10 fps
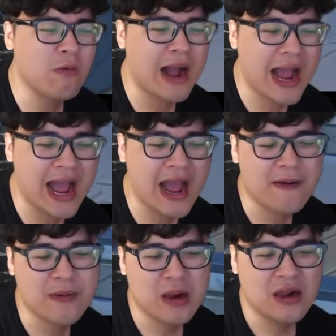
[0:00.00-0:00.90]
qua
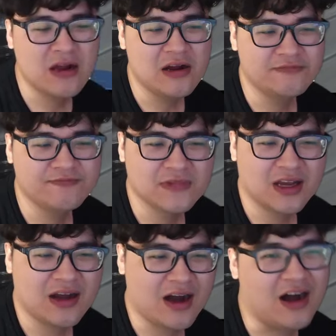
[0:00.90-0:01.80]

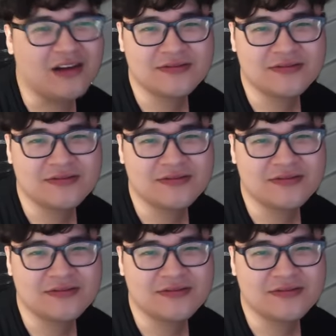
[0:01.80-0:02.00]
ờ à,